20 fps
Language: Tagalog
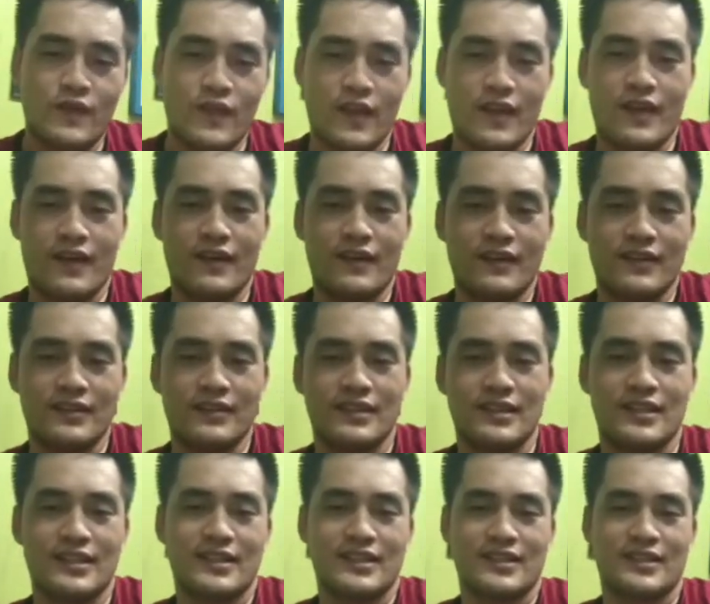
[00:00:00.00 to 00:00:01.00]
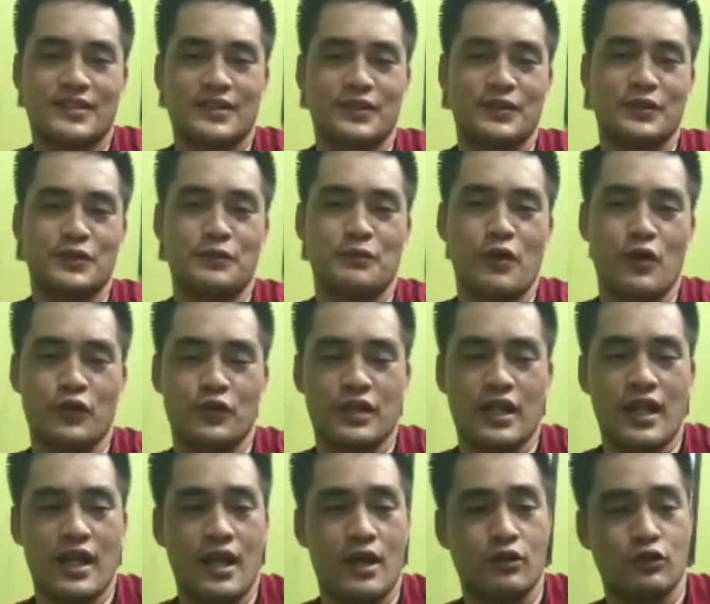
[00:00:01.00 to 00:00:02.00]
No? So, mao
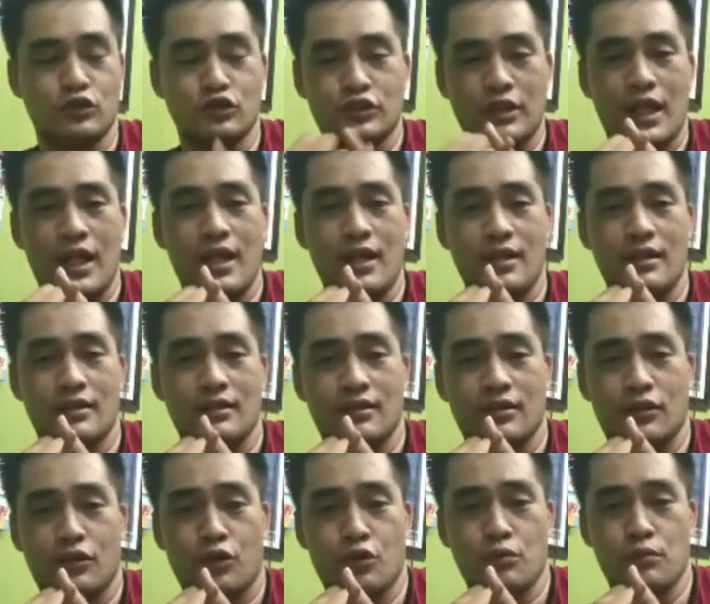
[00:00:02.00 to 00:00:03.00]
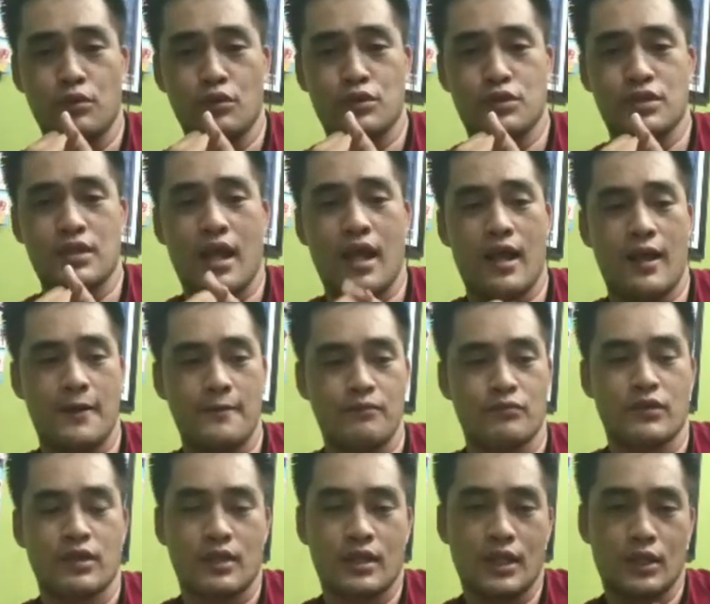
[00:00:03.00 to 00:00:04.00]
na ang una, robusta.
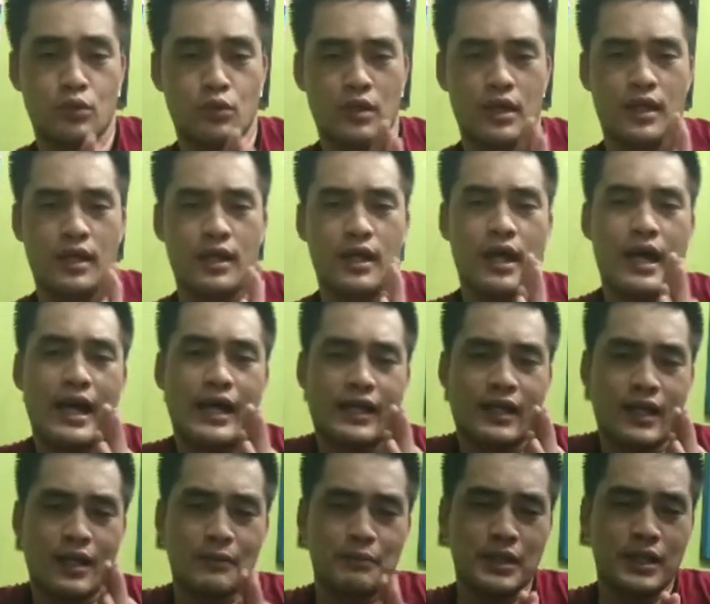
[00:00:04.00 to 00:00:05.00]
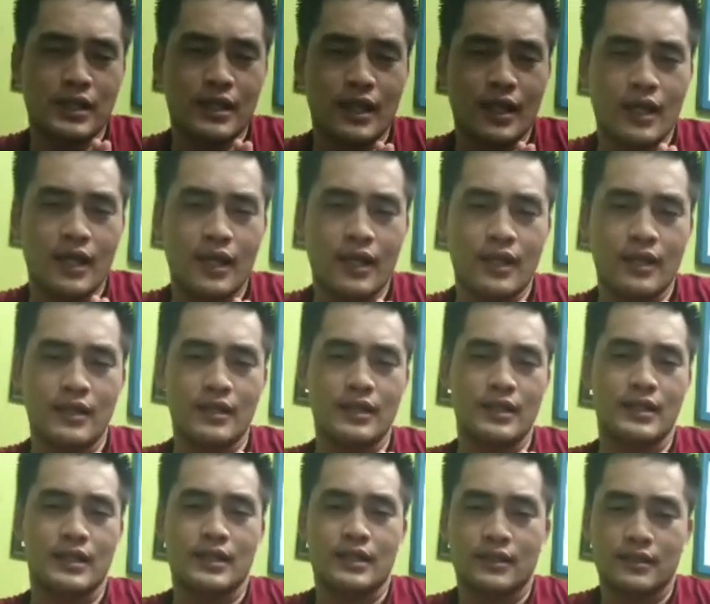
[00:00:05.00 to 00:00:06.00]
Kaduha, arabica,
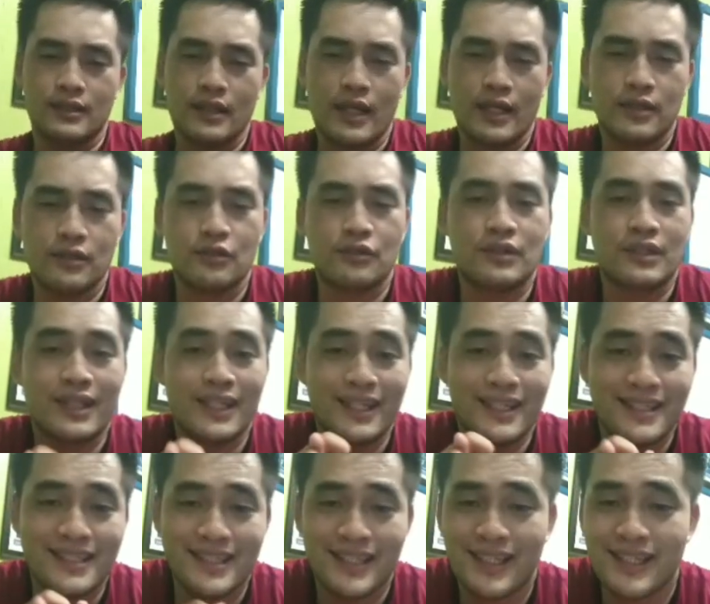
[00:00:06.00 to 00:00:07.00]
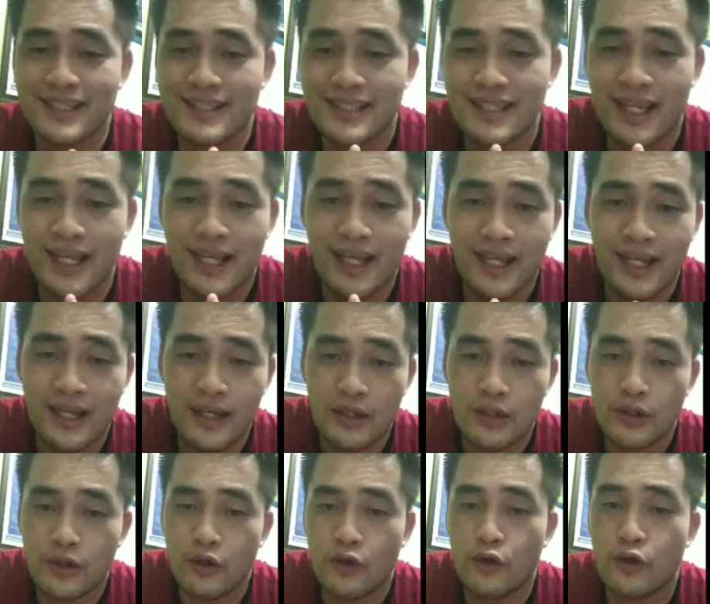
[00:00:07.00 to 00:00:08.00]
dayon excelsa
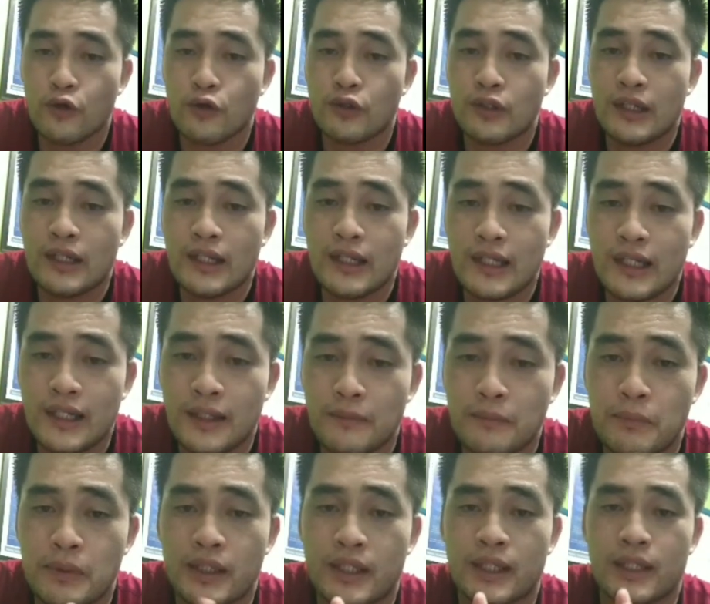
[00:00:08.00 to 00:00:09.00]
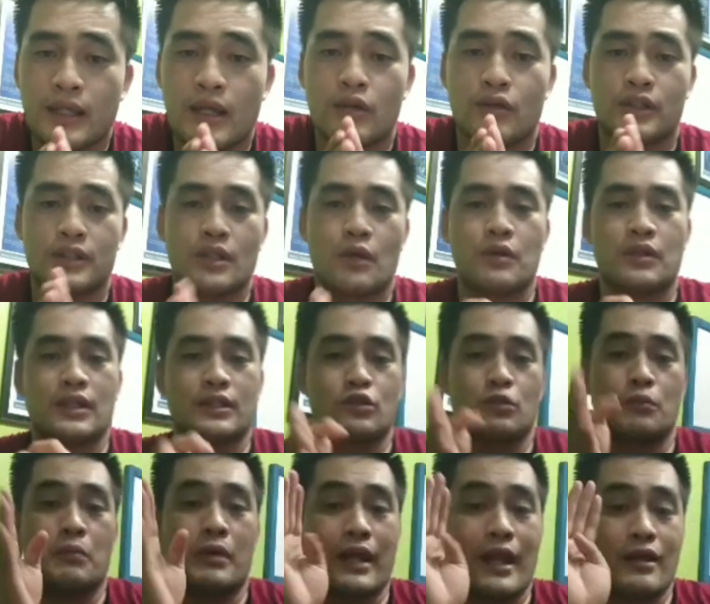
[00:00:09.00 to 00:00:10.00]
o liberica o gitawag na
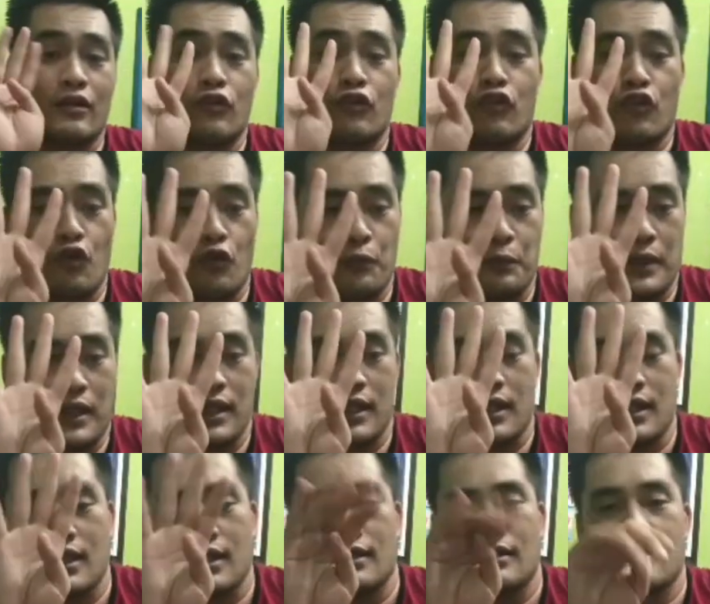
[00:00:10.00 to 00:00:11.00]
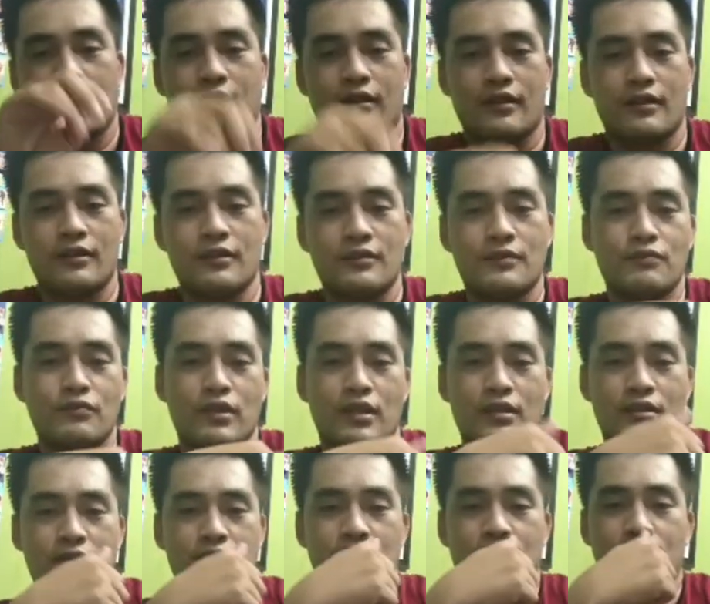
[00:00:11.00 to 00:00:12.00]
itong barako coffee. No?
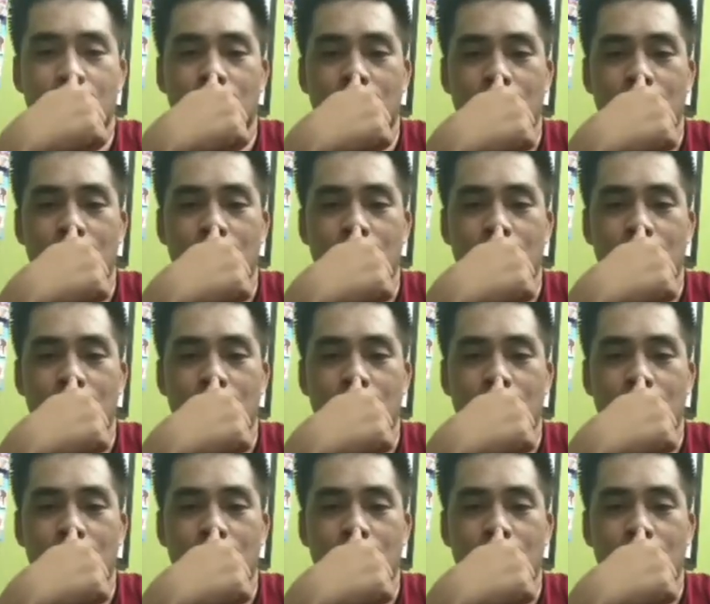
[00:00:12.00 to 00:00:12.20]
So,